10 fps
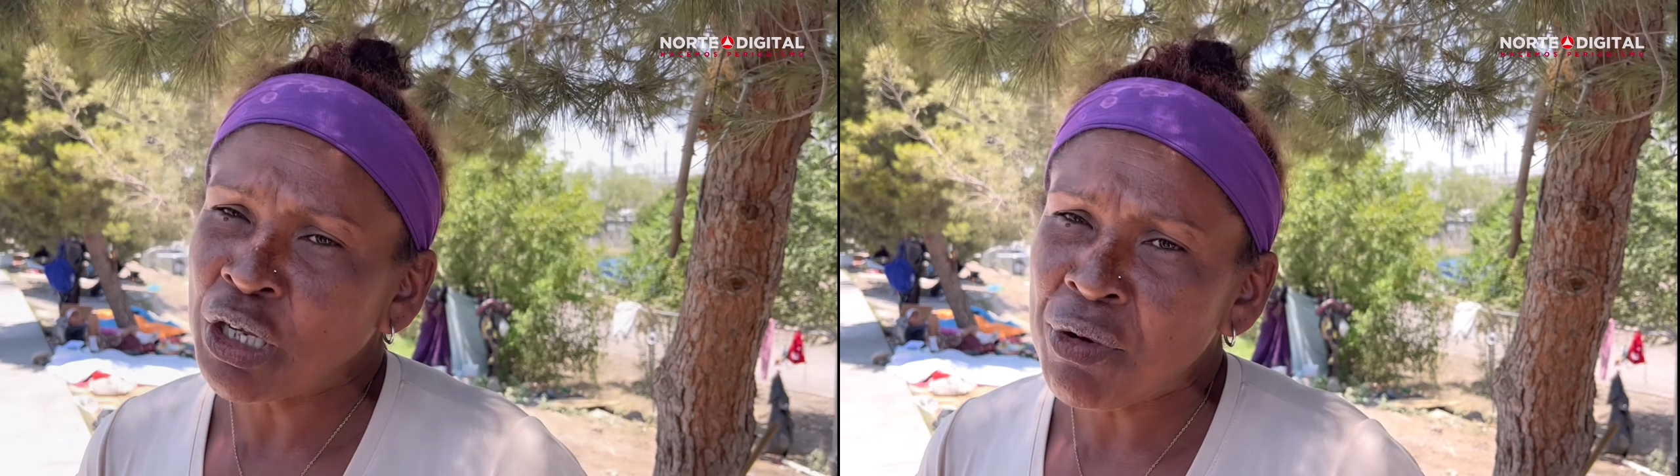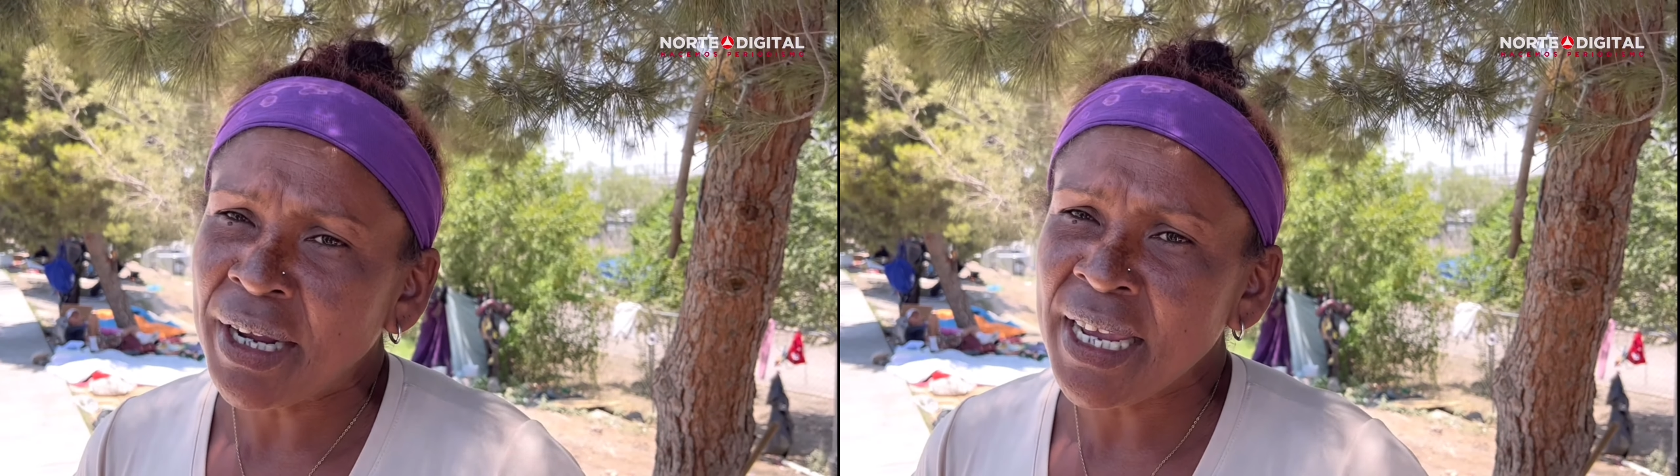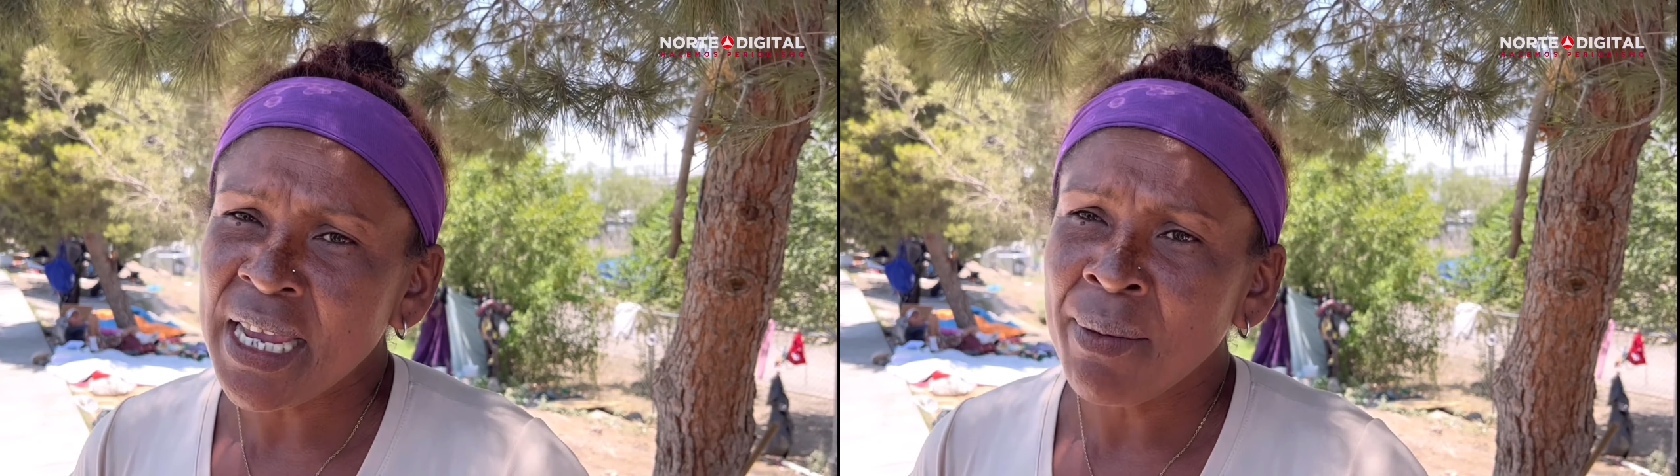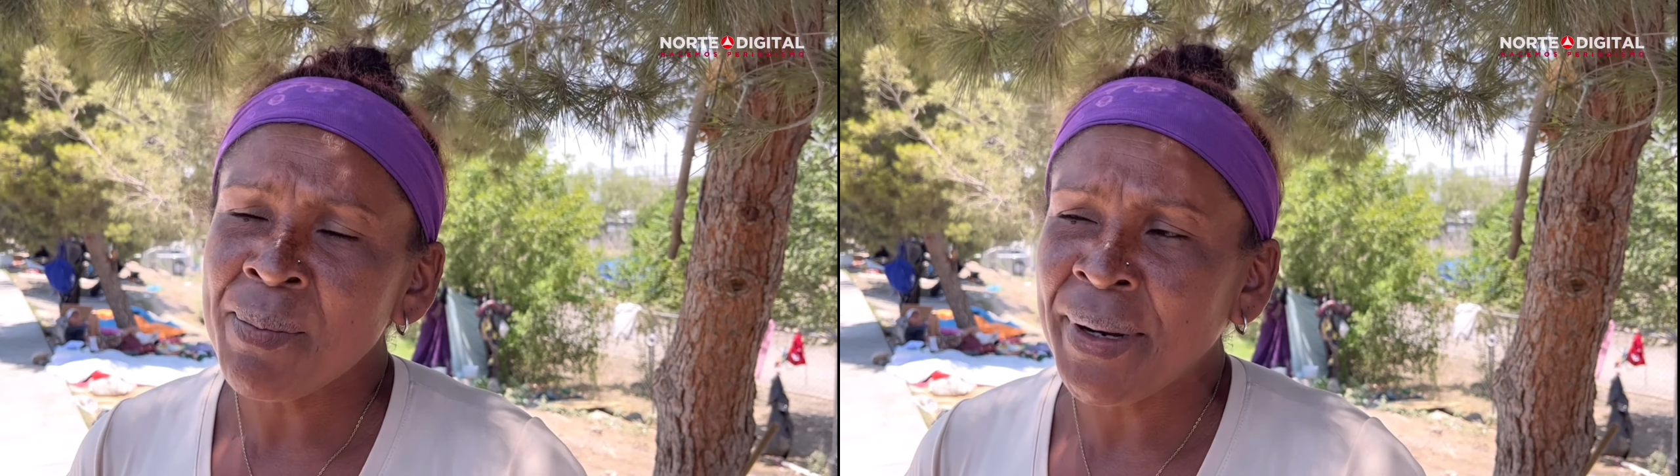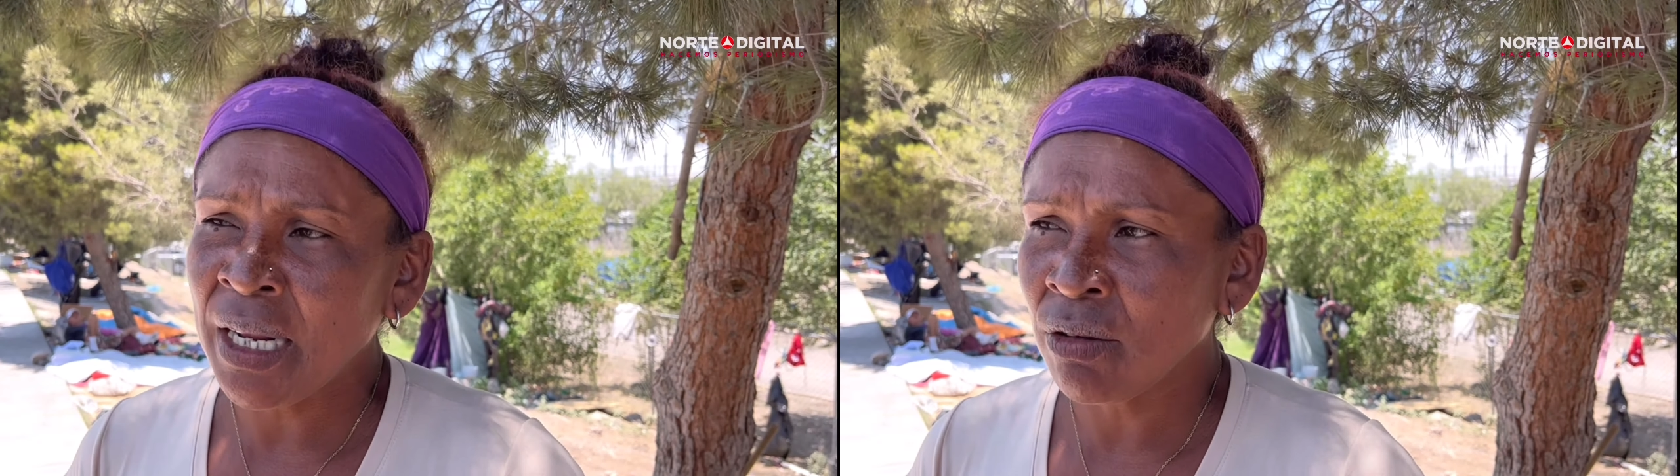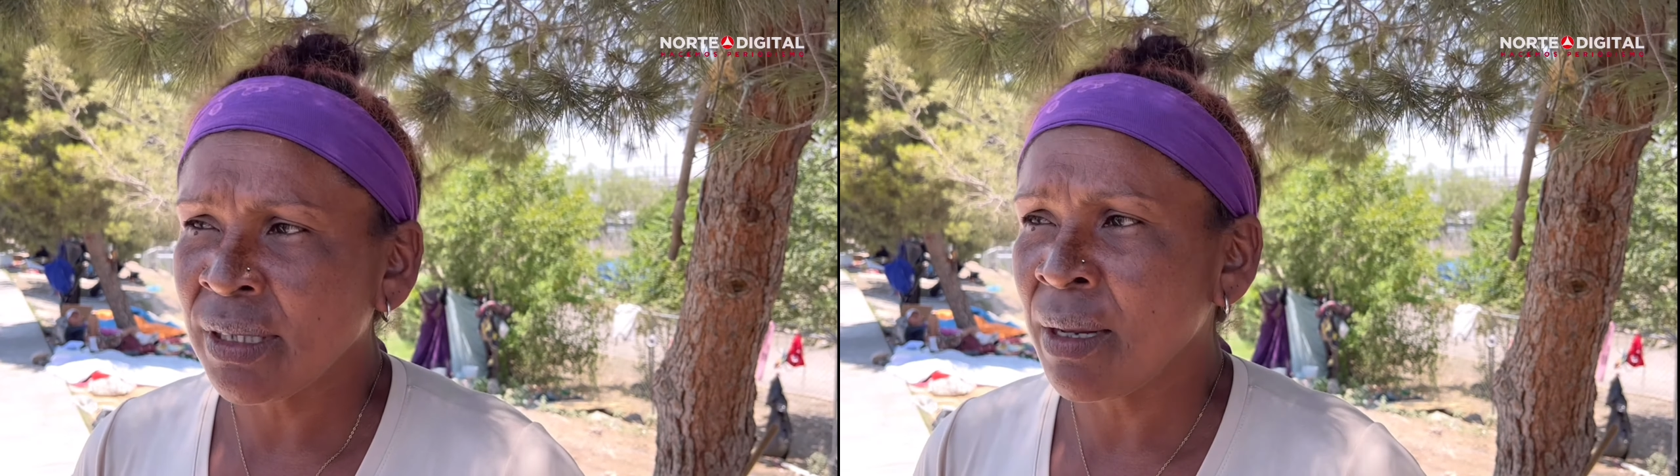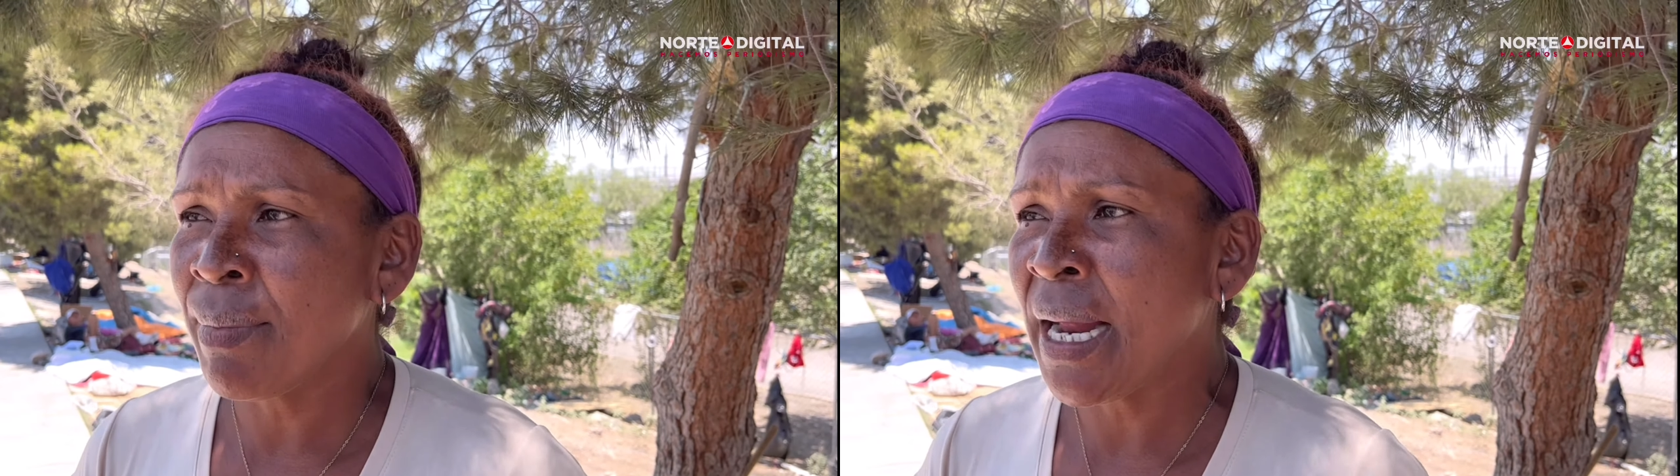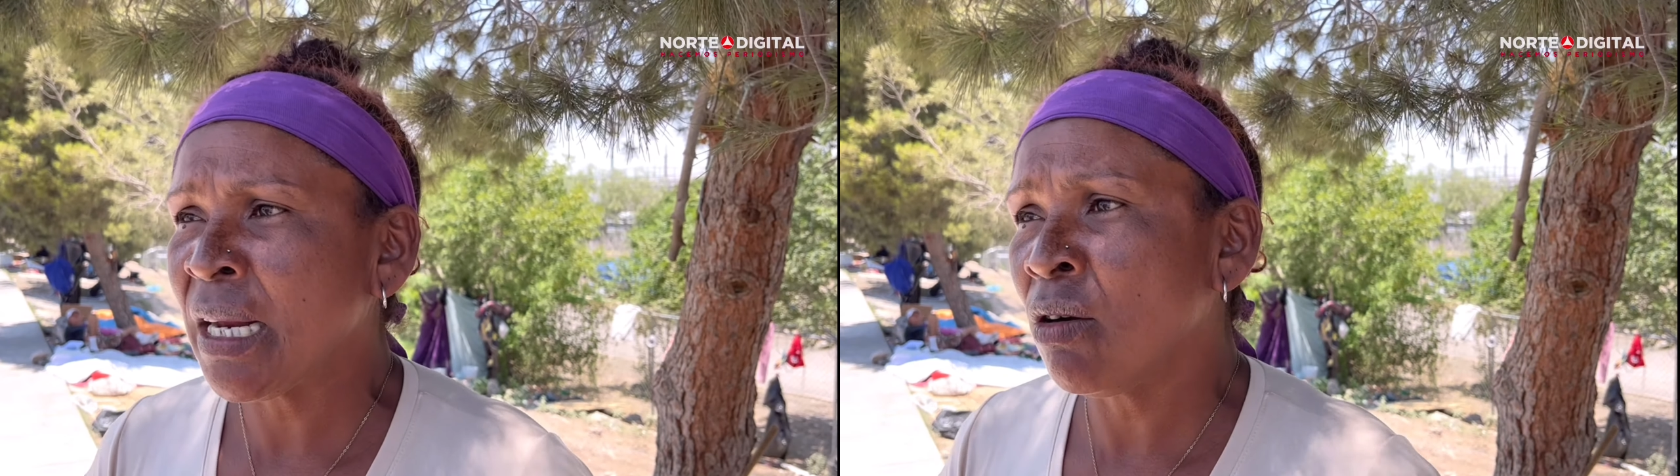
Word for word: tengo aquí ya para dos semanas,